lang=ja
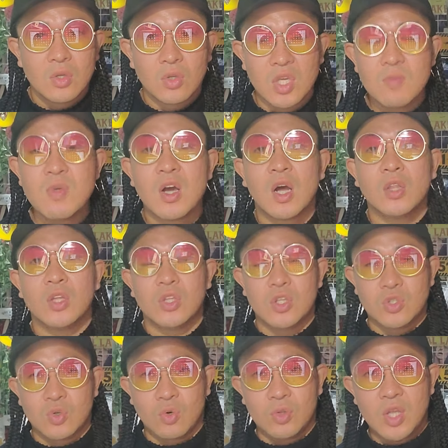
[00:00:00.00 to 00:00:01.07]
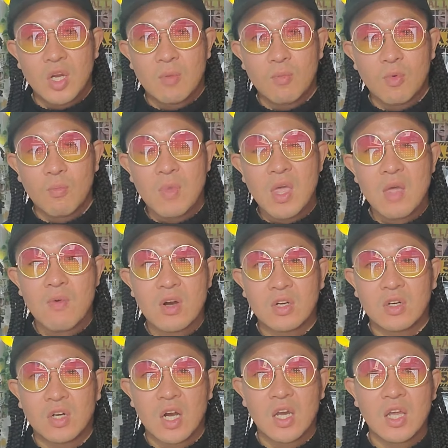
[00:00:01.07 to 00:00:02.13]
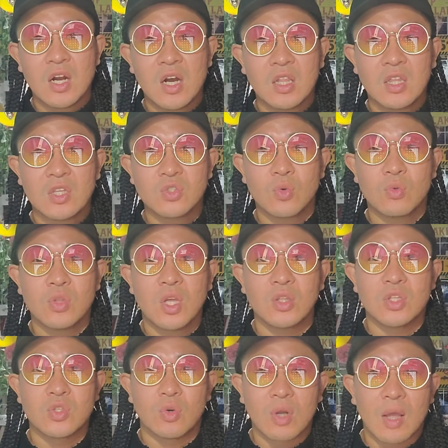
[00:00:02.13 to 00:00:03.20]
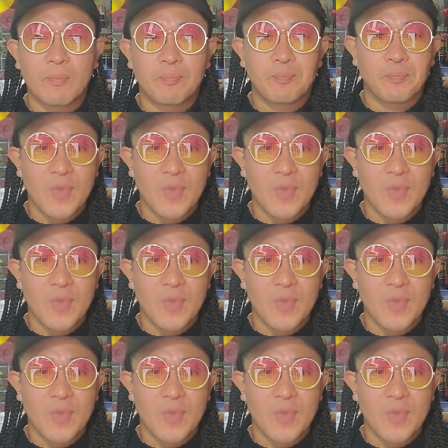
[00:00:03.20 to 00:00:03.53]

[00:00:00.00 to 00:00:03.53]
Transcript: 意味わかんないんですよ。なんかもう迷惑かけられたゾーンなんですよね。